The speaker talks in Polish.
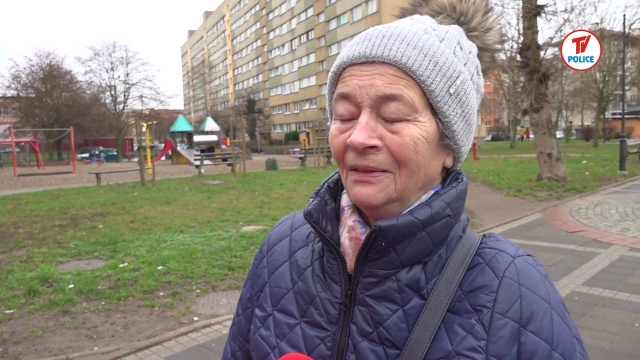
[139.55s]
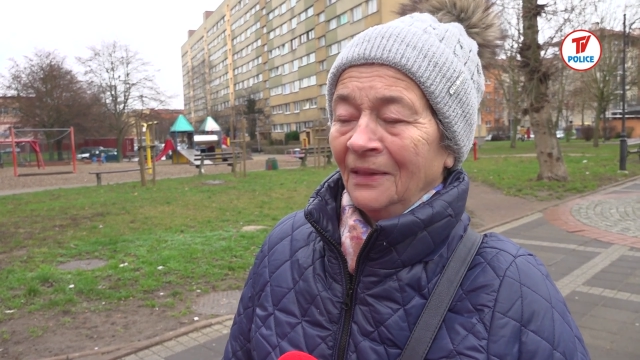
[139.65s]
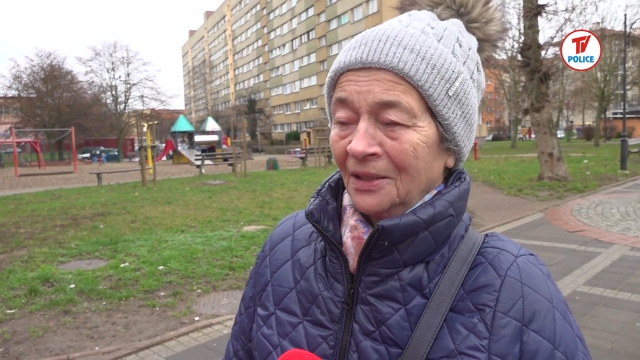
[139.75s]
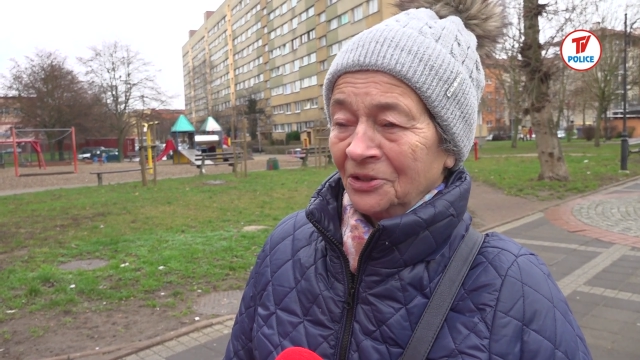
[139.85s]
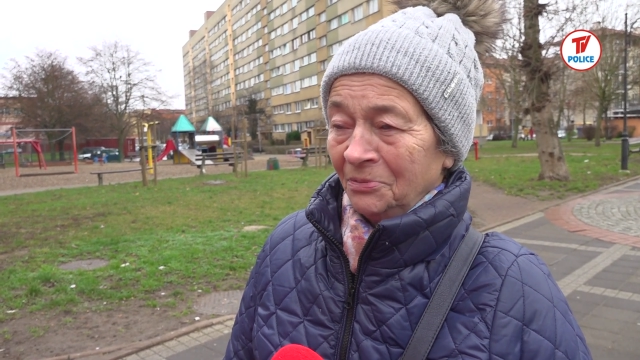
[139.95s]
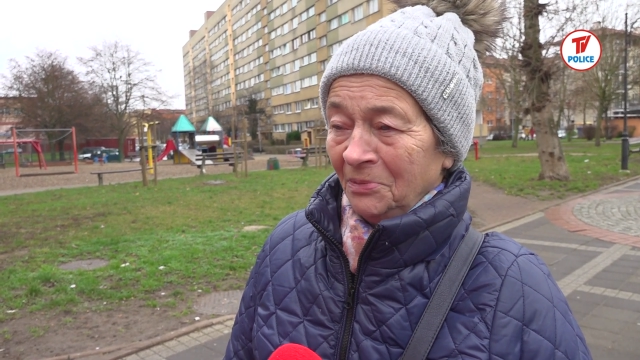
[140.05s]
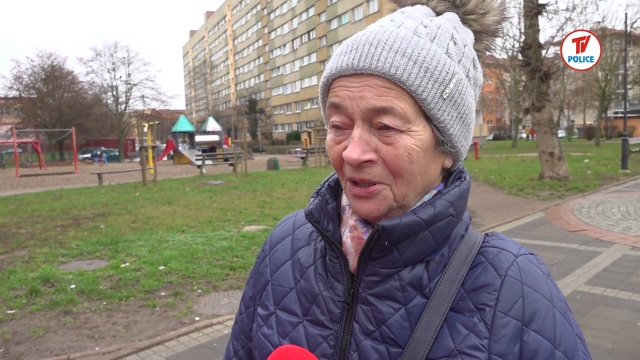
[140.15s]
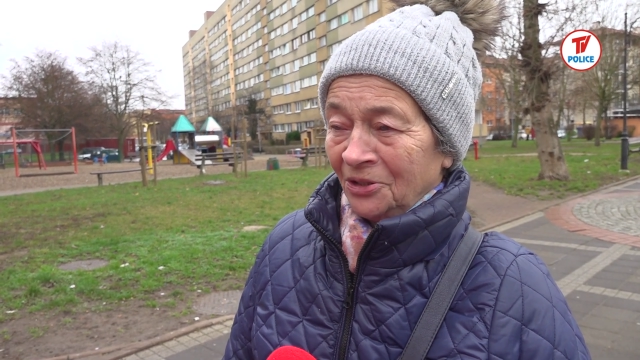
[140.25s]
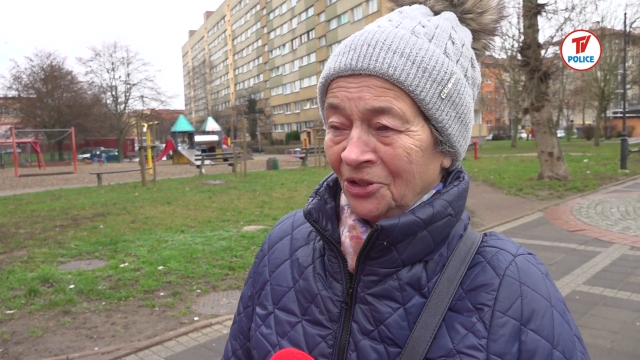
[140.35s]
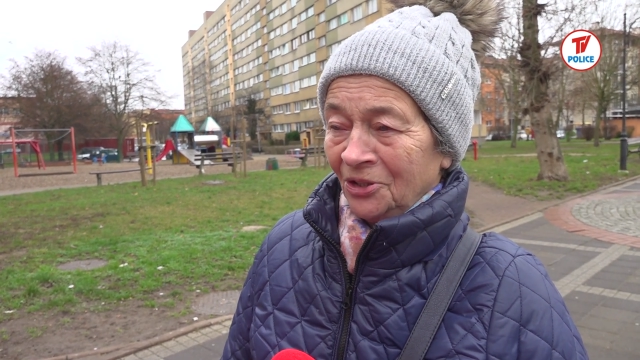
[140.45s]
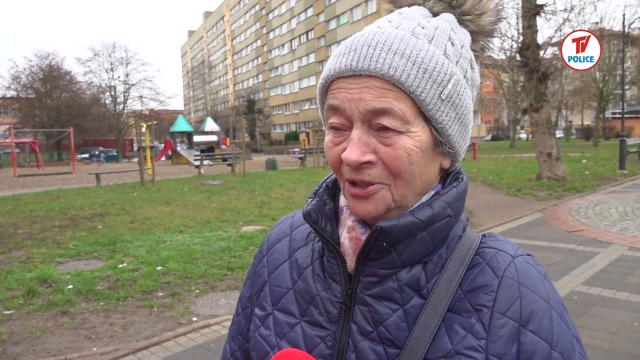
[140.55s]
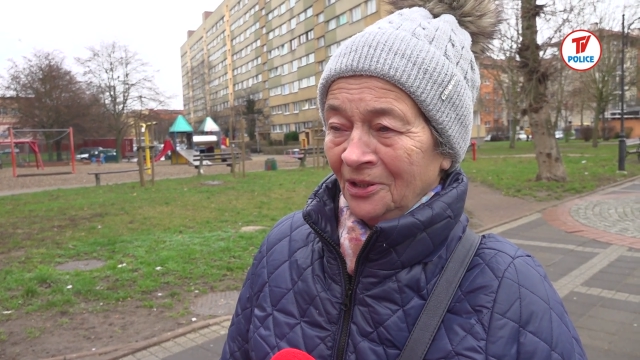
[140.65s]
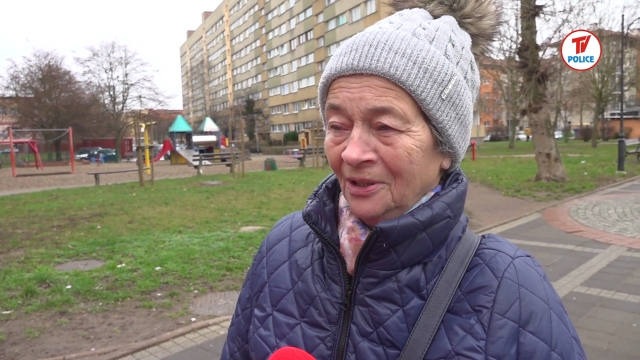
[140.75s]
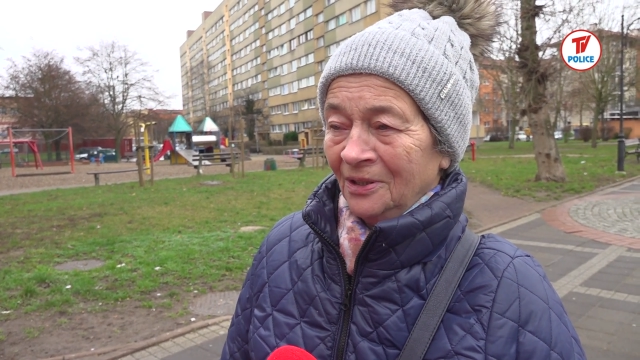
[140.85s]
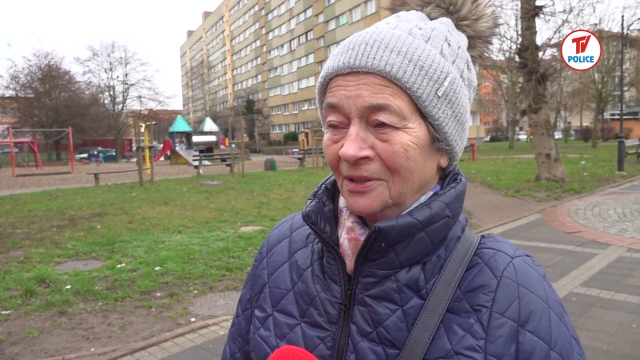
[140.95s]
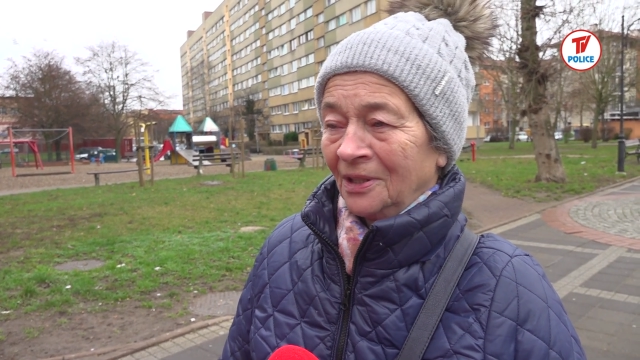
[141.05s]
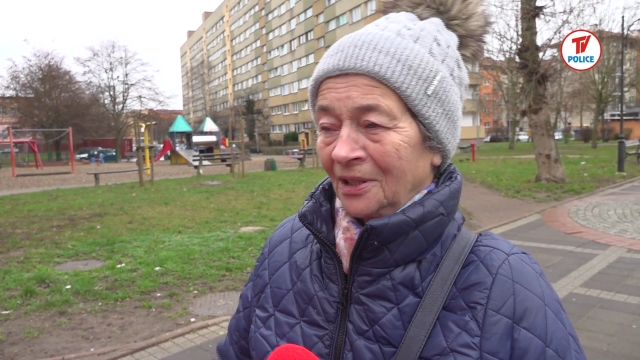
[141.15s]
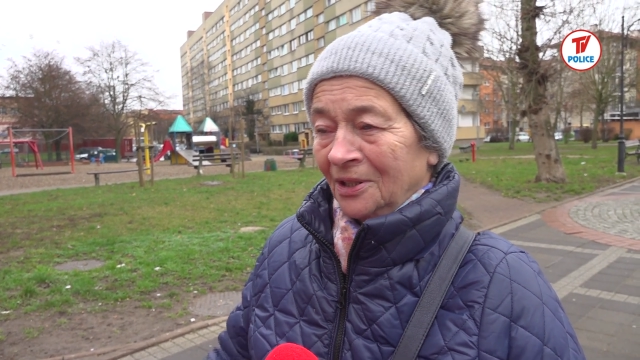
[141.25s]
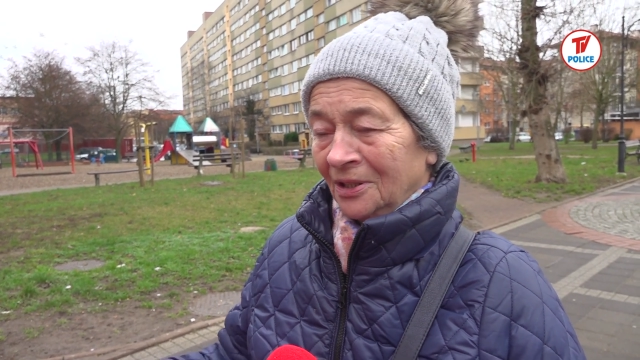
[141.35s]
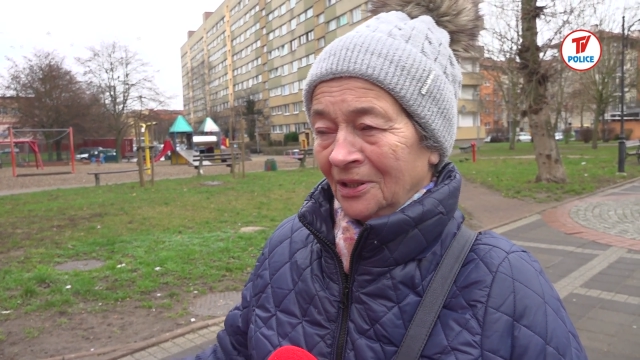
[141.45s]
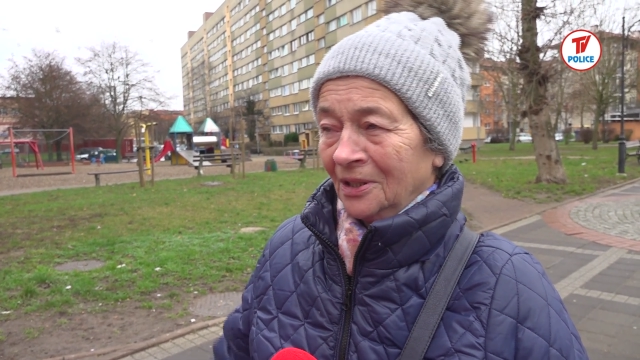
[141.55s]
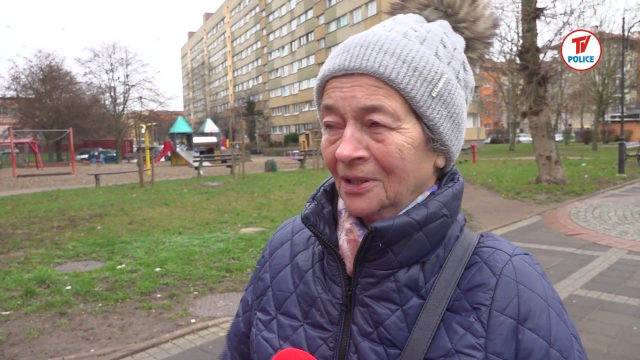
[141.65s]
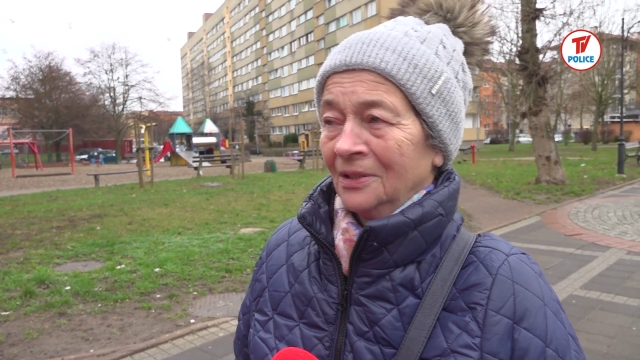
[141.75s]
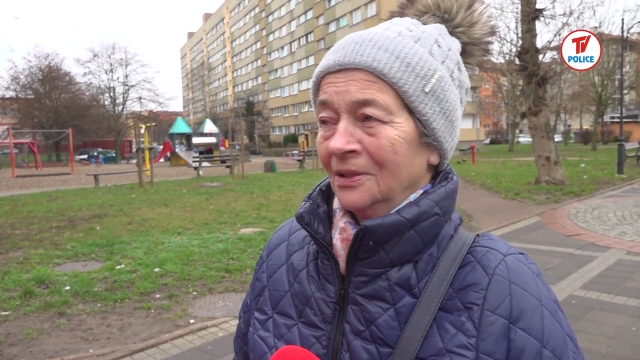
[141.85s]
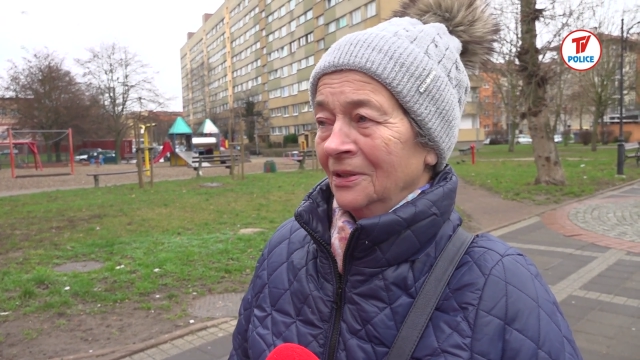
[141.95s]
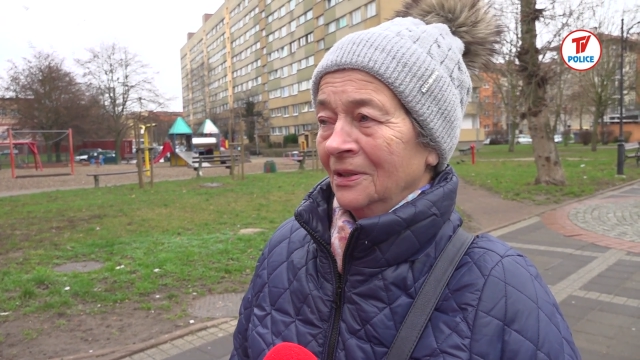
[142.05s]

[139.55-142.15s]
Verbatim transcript: na śmieci, takie te e,